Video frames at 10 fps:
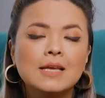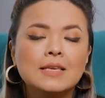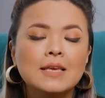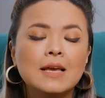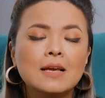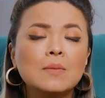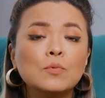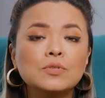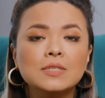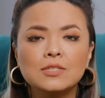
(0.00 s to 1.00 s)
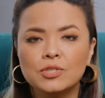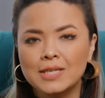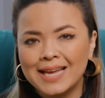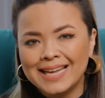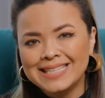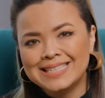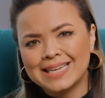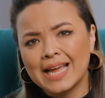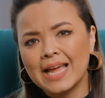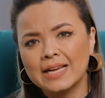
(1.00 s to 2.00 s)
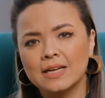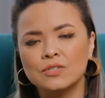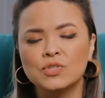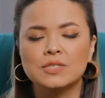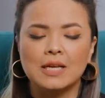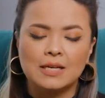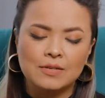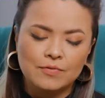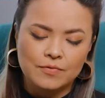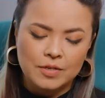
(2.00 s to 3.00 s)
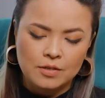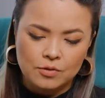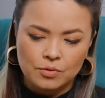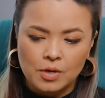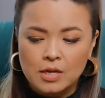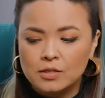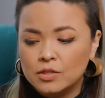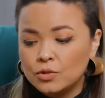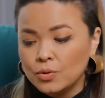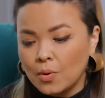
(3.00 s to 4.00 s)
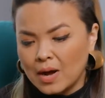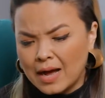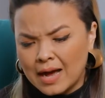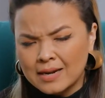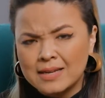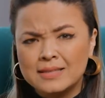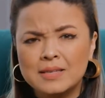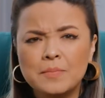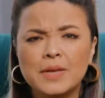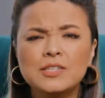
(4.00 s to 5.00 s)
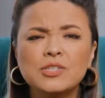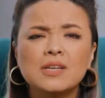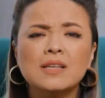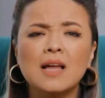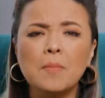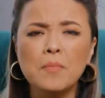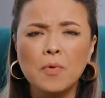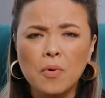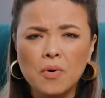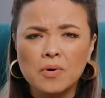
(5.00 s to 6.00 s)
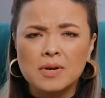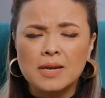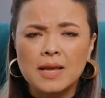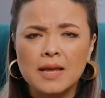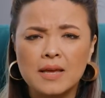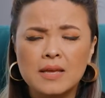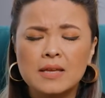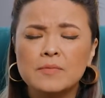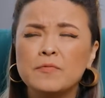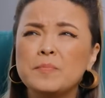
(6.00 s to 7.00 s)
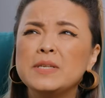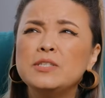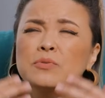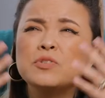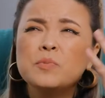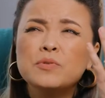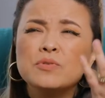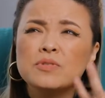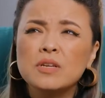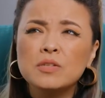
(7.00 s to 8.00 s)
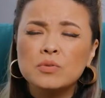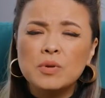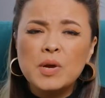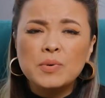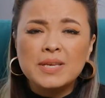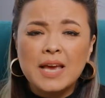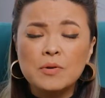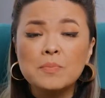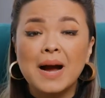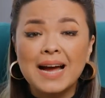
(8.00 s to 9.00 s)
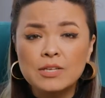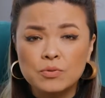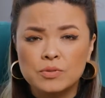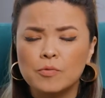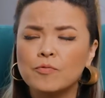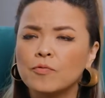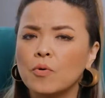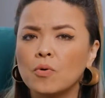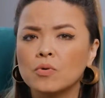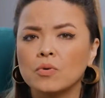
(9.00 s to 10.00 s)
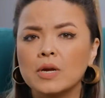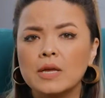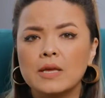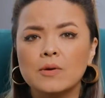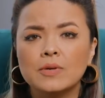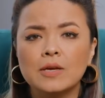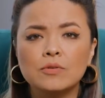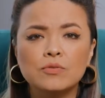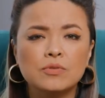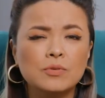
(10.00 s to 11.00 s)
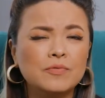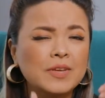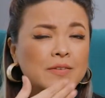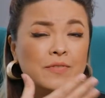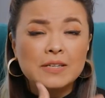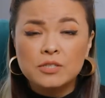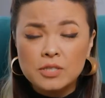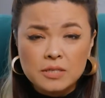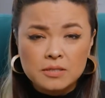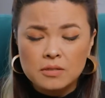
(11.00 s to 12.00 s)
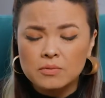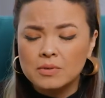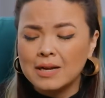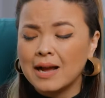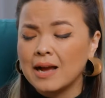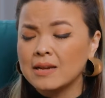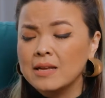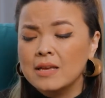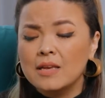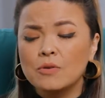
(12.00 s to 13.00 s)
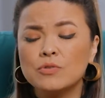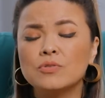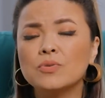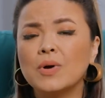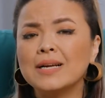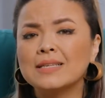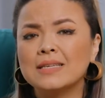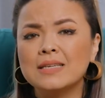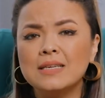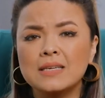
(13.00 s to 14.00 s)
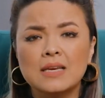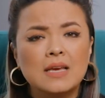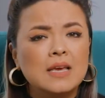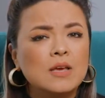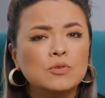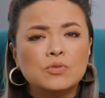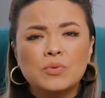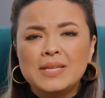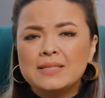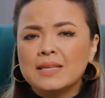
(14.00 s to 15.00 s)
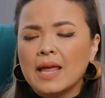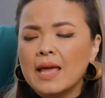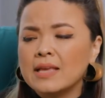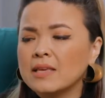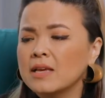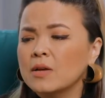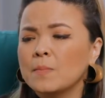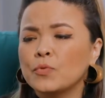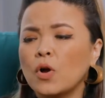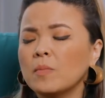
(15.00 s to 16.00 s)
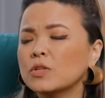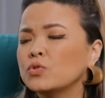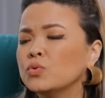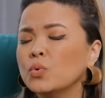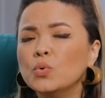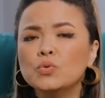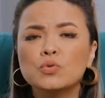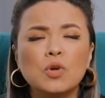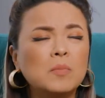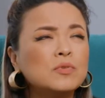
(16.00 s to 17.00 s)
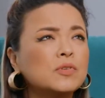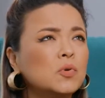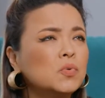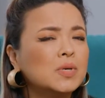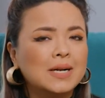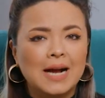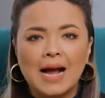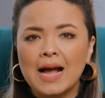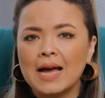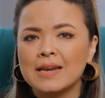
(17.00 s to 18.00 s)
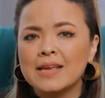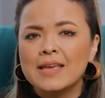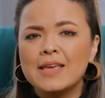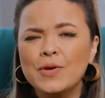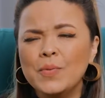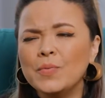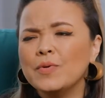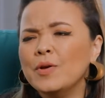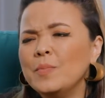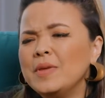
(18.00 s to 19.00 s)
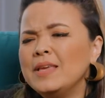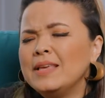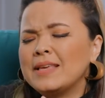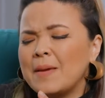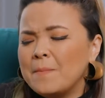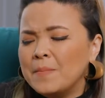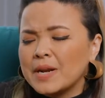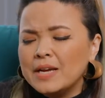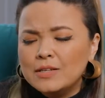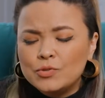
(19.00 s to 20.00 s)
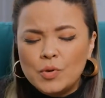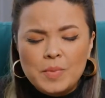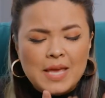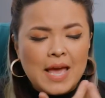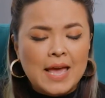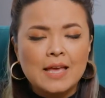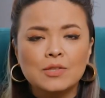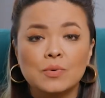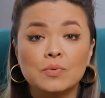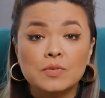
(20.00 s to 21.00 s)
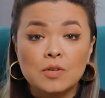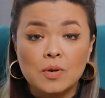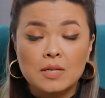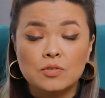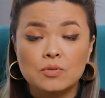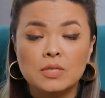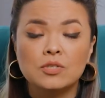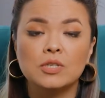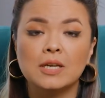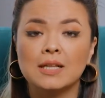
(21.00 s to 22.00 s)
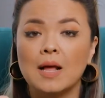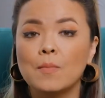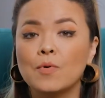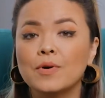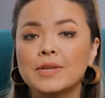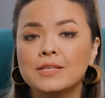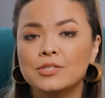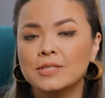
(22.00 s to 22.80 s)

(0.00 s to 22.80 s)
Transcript: que é a música de entrega, de sacrifício, de doar, também de clamor, né? pedindo, Espírito Santo, eu quero mais do teu fogo, eu quero que o Senhor venha invadir esse lugar, eu estou aqui, eu estou entregue, toma tudo, toma o teu lugar, eu, eu me quebranto, eu me rendo. São canções de clamor e de